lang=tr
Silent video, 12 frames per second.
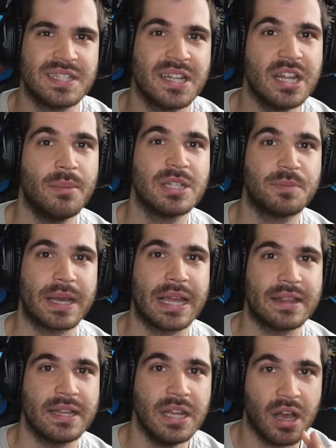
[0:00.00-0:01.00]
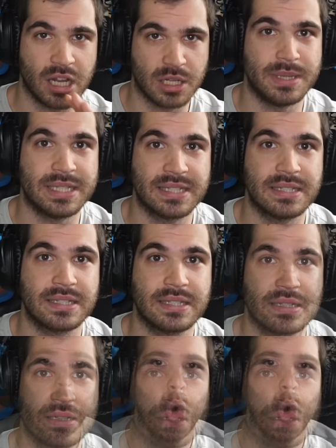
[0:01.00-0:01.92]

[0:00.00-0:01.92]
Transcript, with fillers: satılamaz paketleri alabilirsiniz.